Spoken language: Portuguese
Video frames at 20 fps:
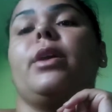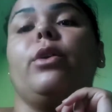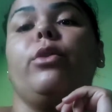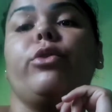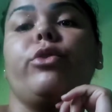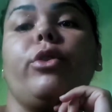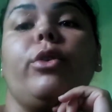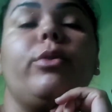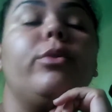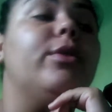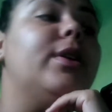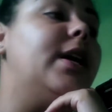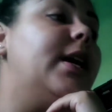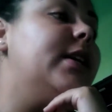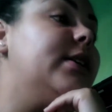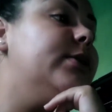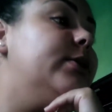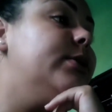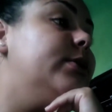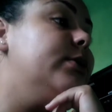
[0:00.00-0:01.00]
eu jogo
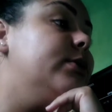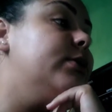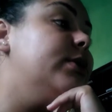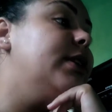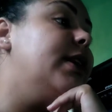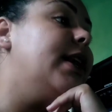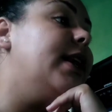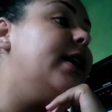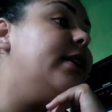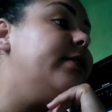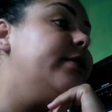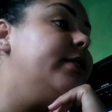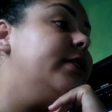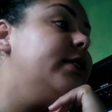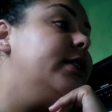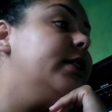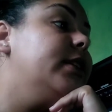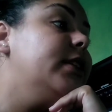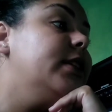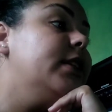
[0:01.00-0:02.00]
lá no, no Drive.
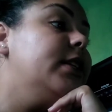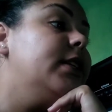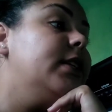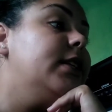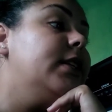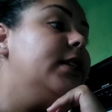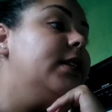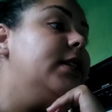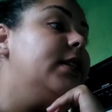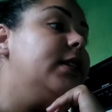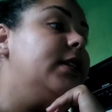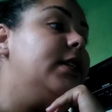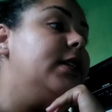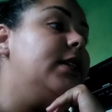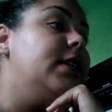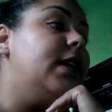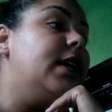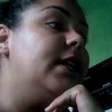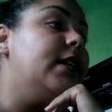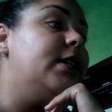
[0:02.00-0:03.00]
E
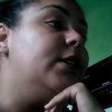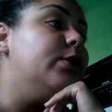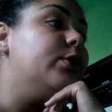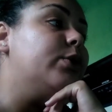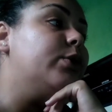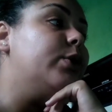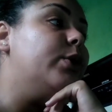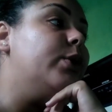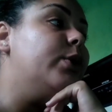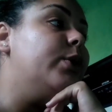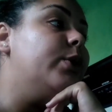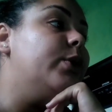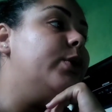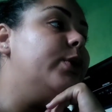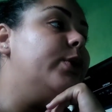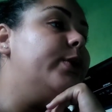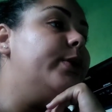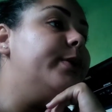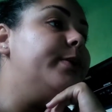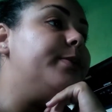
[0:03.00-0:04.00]
daí eu
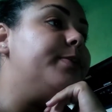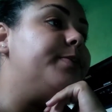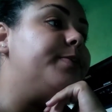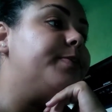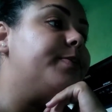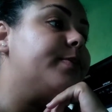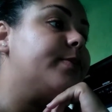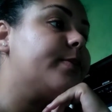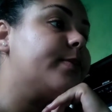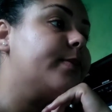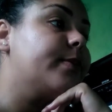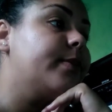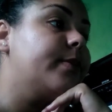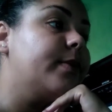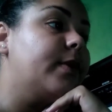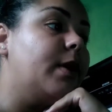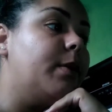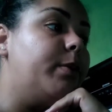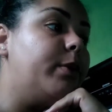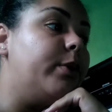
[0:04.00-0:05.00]
tô
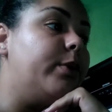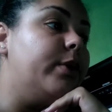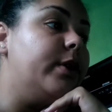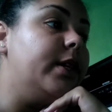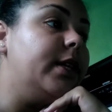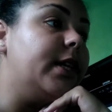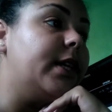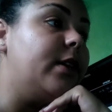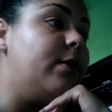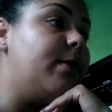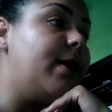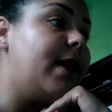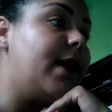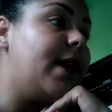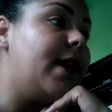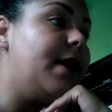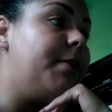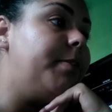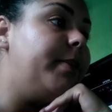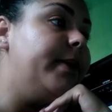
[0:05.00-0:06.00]
procurando aqui uma
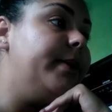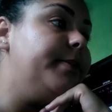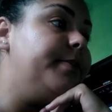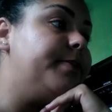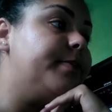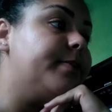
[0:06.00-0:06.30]
capa.